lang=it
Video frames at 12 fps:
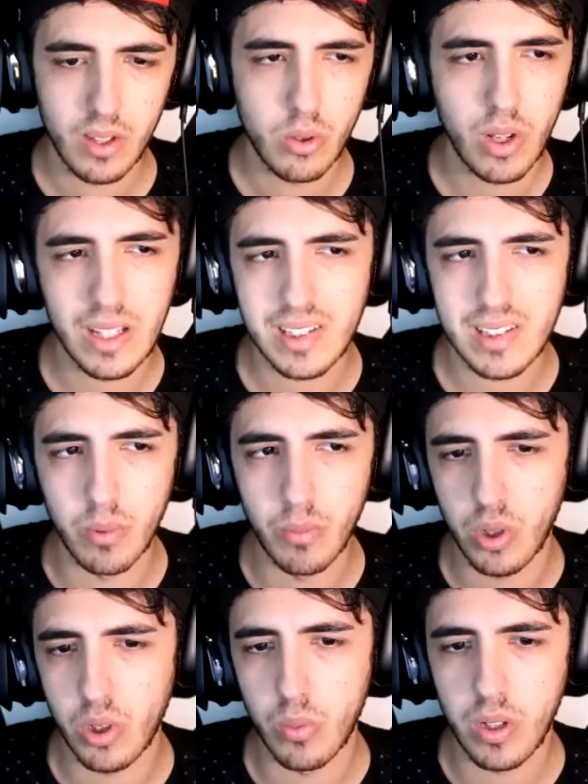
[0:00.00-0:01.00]
No, in realtà siamo
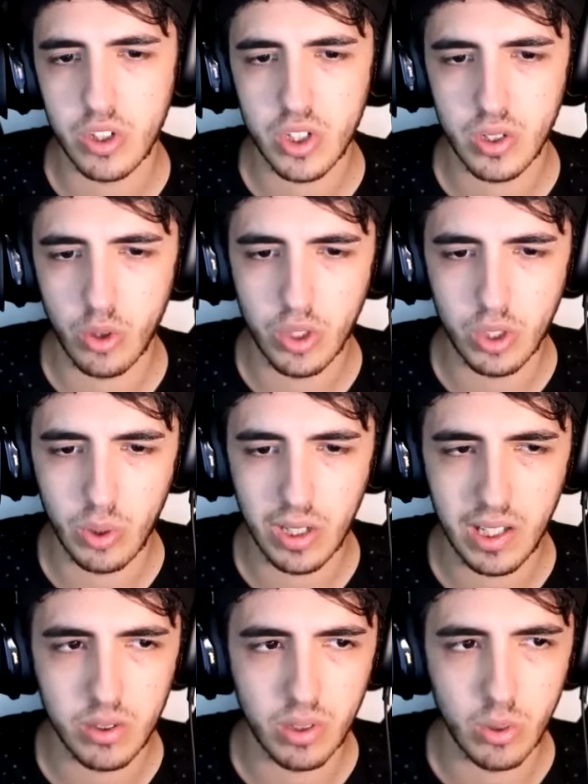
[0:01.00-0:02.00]
morti comunque. Cioè, ho detto
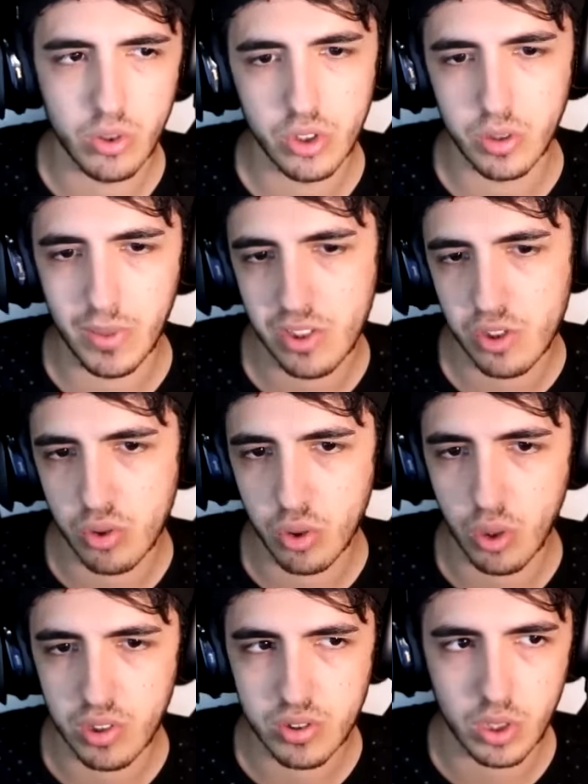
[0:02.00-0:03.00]
l'alleato non l'ha ucciso, ma
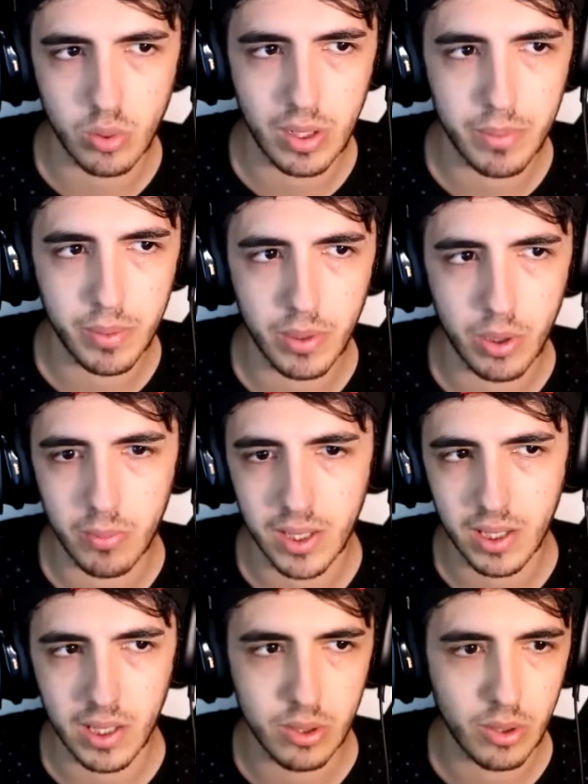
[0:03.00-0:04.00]
sono io che ho stato una pipa e l'ho
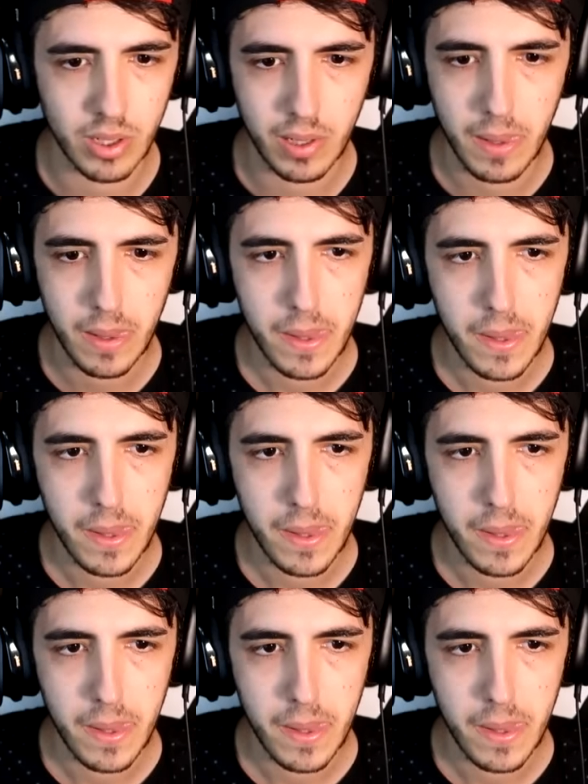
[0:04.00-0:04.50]
mancato, raga.